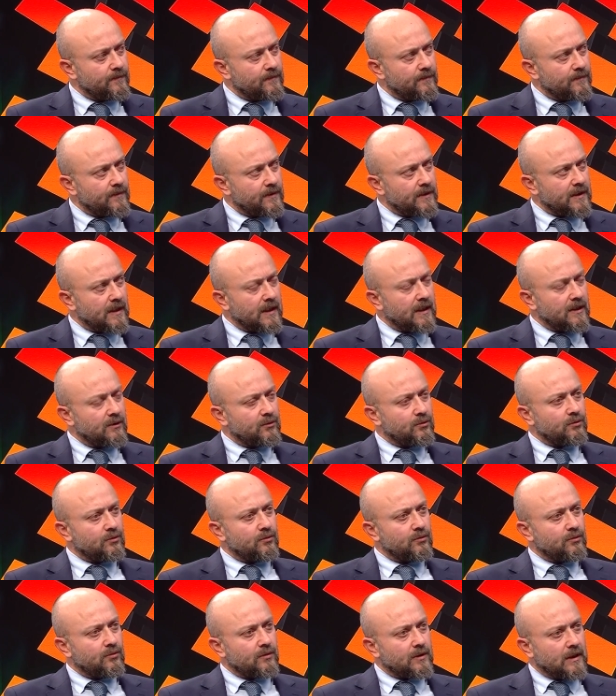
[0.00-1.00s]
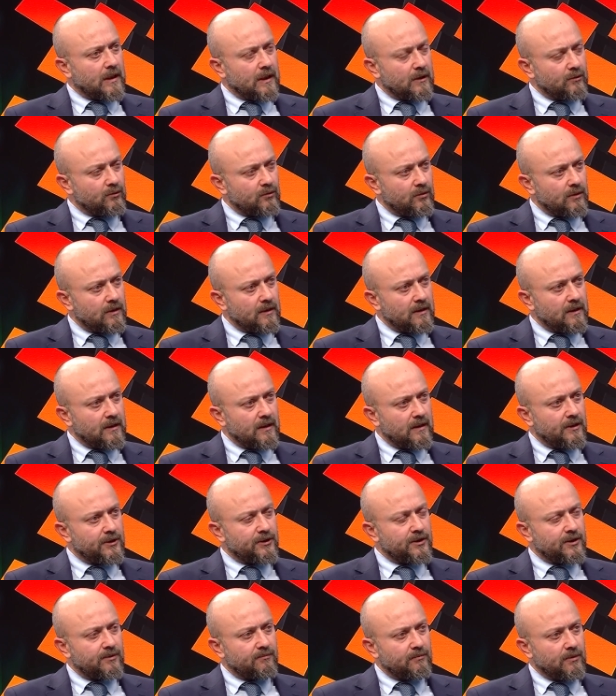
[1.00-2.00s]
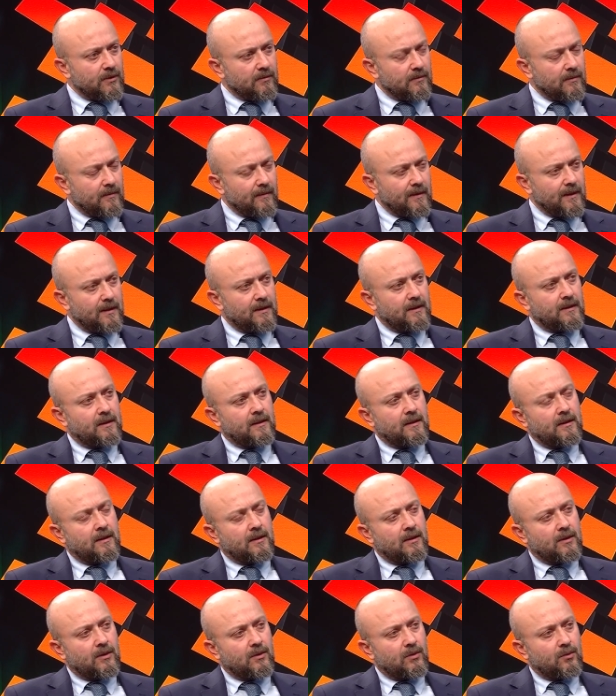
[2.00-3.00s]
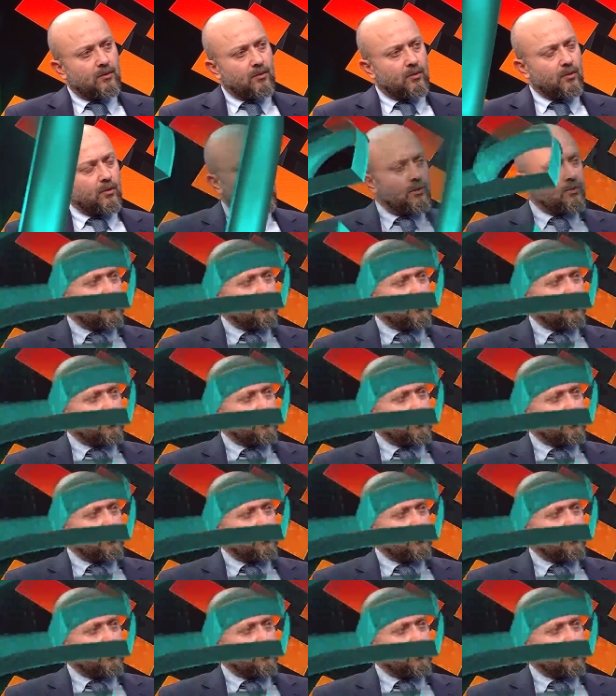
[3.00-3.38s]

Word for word: Sahaya sürdüğü kadroları eleştirmiyorum ama oyun